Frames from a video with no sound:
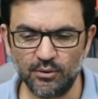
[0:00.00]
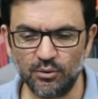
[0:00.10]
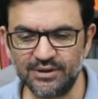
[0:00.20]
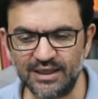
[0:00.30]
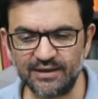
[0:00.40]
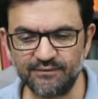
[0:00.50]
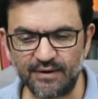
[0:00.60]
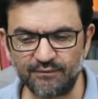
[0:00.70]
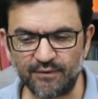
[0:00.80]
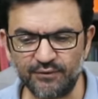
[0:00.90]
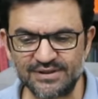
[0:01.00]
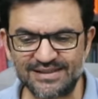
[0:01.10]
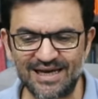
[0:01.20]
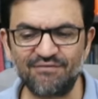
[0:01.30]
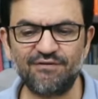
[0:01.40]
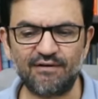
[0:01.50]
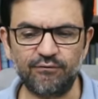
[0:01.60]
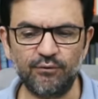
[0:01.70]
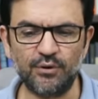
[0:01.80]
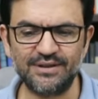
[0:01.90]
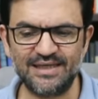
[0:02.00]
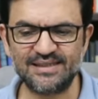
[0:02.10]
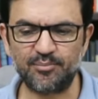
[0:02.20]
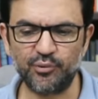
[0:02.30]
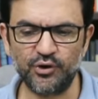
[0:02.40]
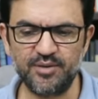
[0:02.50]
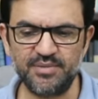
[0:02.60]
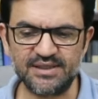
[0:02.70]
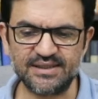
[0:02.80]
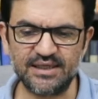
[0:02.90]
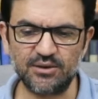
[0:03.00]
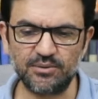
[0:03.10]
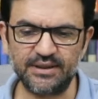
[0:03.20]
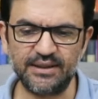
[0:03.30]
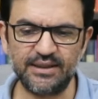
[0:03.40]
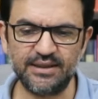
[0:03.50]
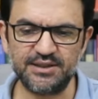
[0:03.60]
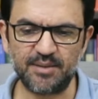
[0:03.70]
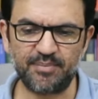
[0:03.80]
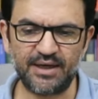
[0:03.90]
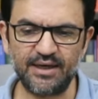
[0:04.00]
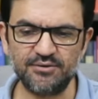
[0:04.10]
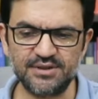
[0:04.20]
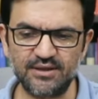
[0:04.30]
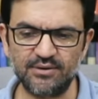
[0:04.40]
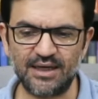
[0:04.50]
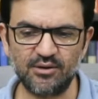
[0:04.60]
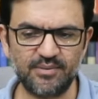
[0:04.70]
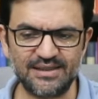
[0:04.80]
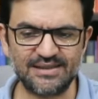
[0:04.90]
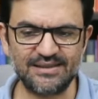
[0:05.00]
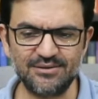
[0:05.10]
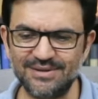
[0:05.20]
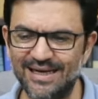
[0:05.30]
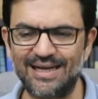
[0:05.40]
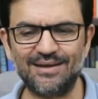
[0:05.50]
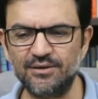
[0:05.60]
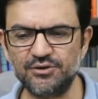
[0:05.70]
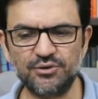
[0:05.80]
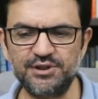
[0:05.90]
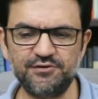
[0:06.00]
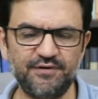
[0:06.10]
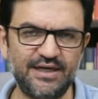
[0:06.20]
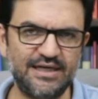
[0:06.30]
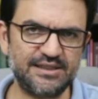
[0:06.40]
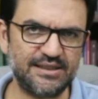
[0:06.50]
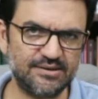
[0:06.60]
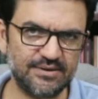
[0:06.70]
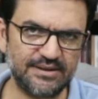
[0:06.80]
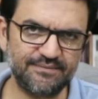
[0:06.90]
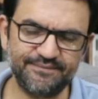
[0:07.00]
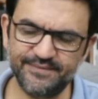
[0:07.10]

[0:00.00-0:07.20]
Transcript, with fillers: o que, que você é a favor dessa proibição aí de aparelho celular no Brasil? Cara, eu sou indiferente a isso aí.